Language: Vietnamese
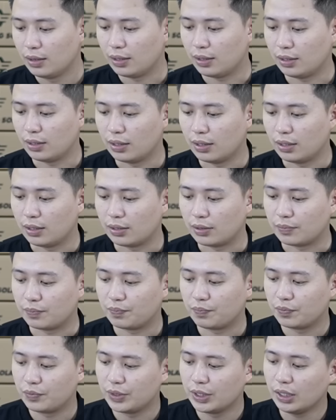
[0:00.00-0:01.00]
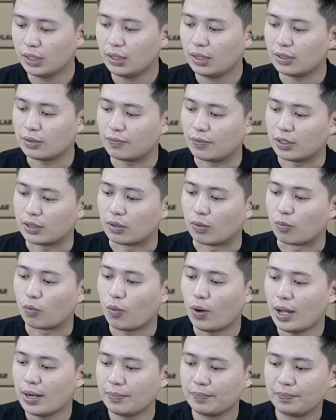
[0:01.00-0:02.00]
thì uh, thứ nhất là về tổng
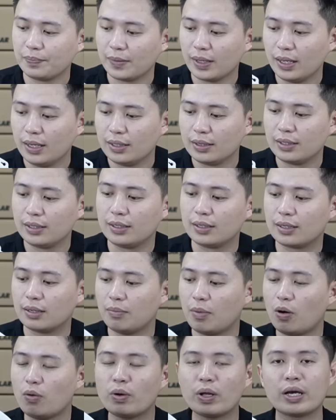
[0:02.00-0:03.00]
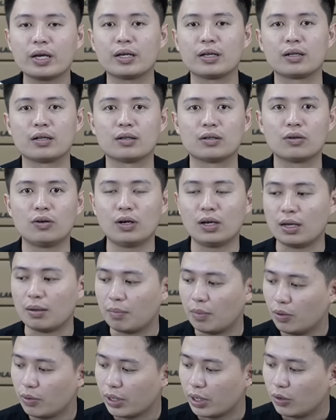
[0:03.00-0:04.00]
quan thì cái mẫu này gọi là
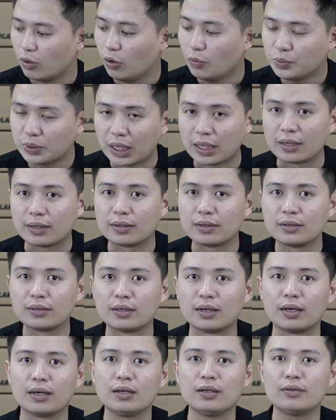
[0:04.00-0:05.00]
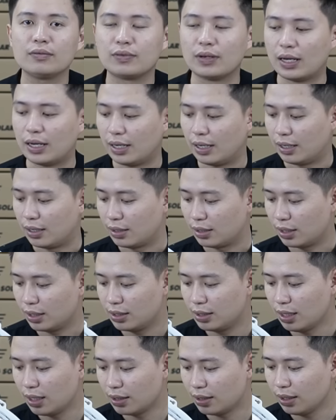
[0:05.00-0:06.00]
mẫu đèn ốp trần đấy và cái
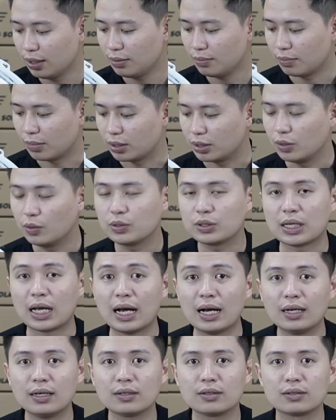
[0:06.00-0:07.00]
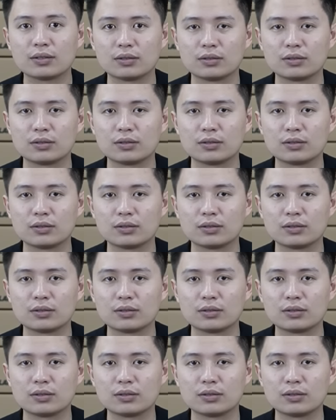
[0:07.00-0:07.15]
diện tích mà chiếu sáng